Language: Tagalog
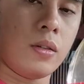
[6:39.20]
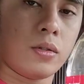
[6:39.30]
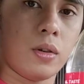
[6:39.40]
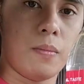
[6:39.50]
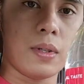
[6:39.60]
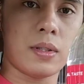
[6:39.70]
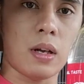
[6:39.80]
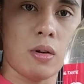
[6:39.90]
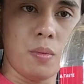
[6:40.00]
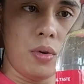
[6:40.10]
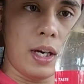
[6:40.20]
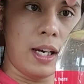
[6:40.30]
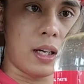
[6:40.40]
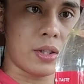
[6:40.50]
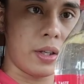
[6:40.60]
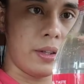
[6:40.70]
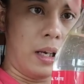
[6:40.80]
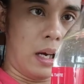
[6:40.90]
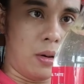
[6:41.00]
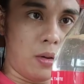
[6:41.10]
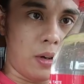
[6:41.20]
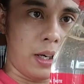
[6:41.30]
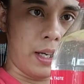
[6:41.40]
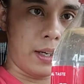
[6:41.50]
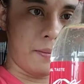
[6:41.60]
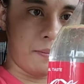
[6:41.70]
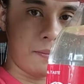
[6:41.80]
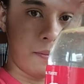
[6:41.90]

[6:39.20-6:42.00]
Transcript: So, basta kumulay lang siyang dilaw, okay na yan.